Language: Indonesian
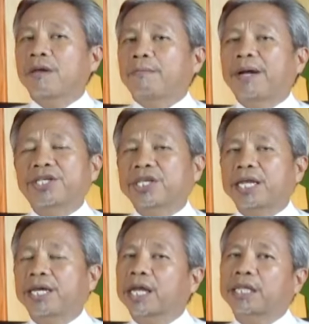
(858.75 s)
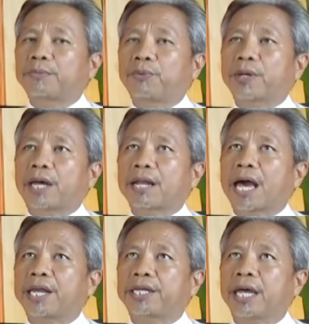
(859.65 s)
banyak sekali kita temukan
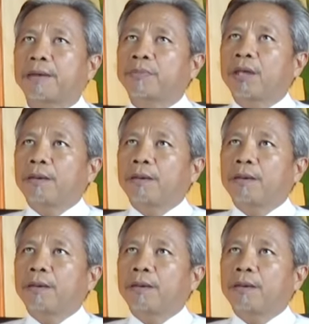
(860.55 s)
akhirnya